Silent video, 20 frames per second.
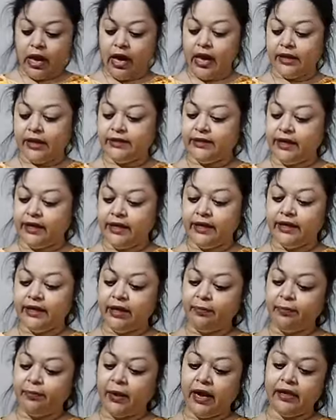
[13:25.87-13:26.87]
আচ্ছা
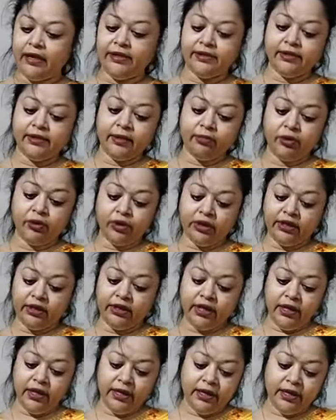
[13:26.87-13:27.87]
এটার প্রাইসটা বলে
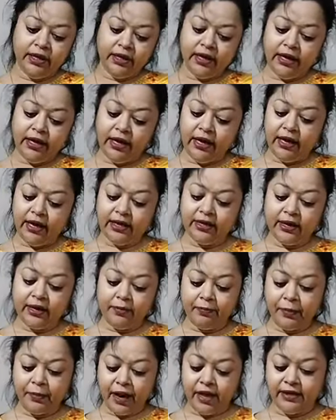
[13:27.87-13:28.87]
দিই এটার
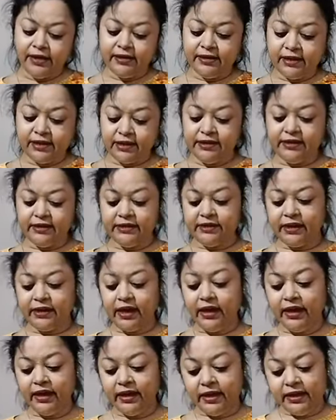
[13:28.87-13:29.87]
প্রাইস যাচ্ছে
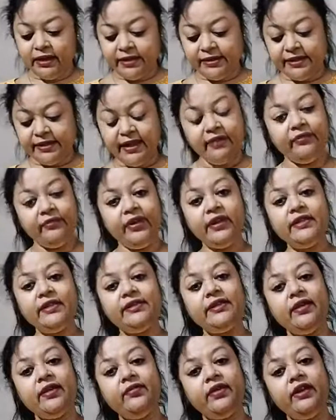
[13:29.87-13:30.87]
সেভেন
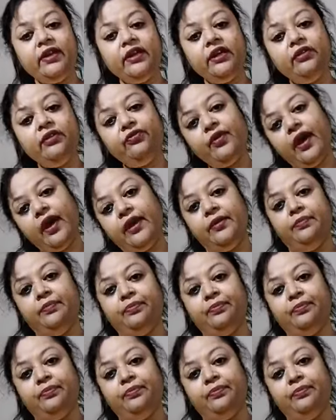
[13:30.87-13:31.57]
সেভেন্টি ফাইভ